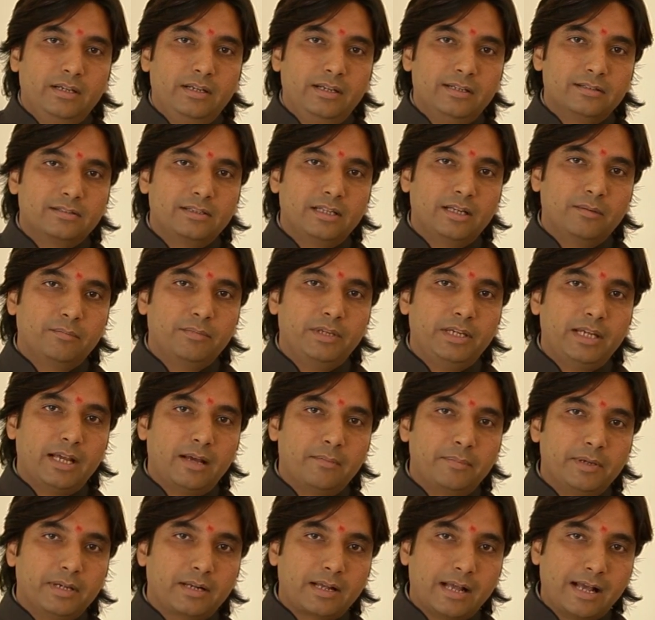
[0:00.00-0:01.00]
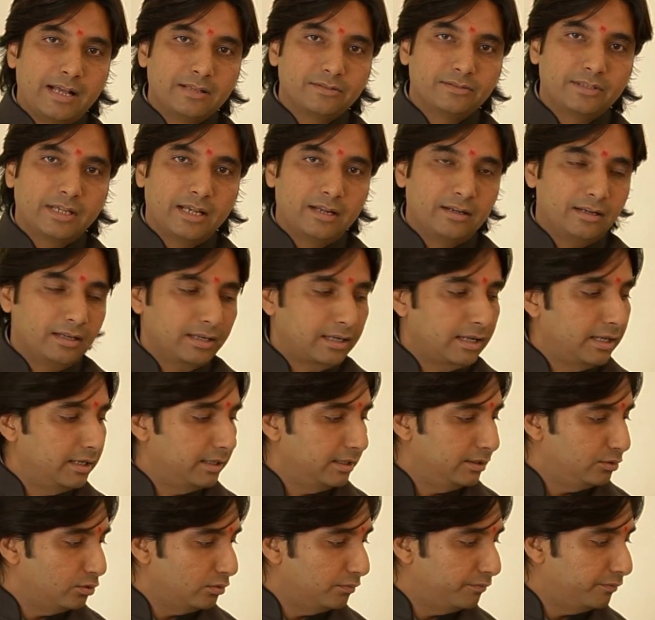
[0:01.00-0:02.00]
इसलिए हमने यहाँ पे खास ध्यान रखा है
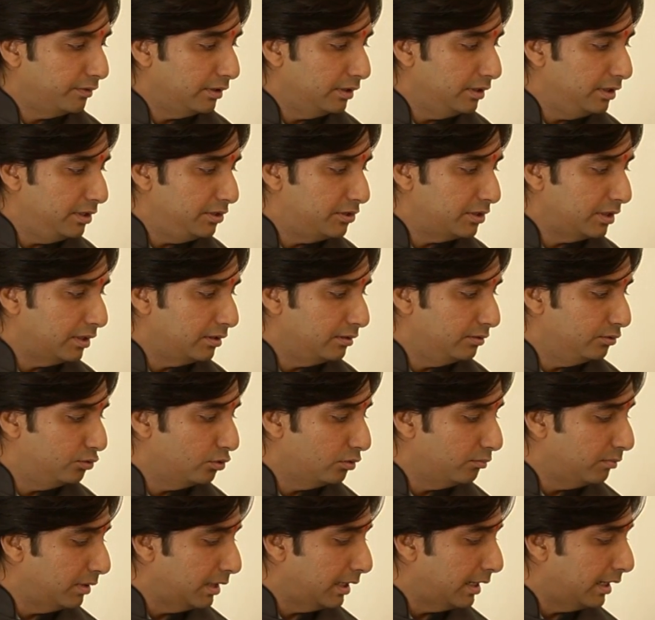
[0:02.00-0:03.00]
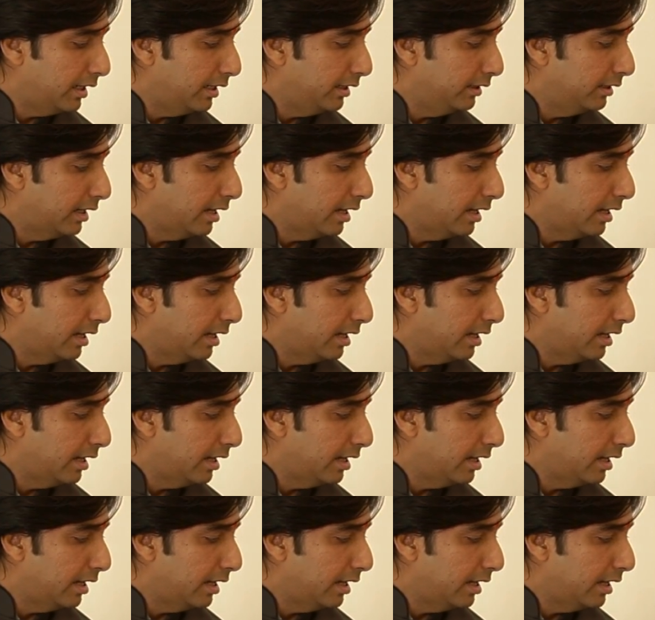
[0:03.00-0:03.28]
कि जो फर्नीचर जो बना है